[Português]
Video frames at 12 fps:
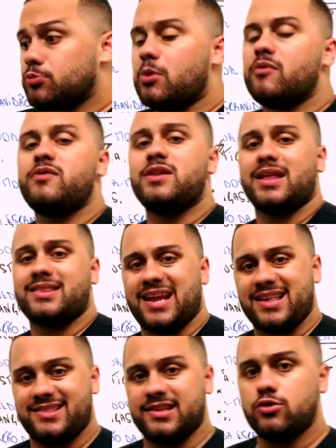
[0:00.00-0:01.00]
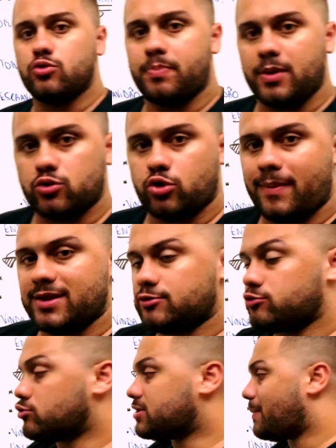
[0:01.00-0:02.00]
bovino é trazido pelo Tomé de
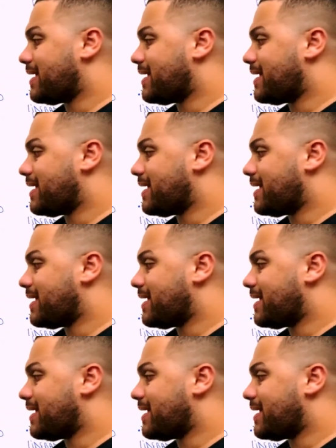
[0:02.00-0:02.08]
Souza,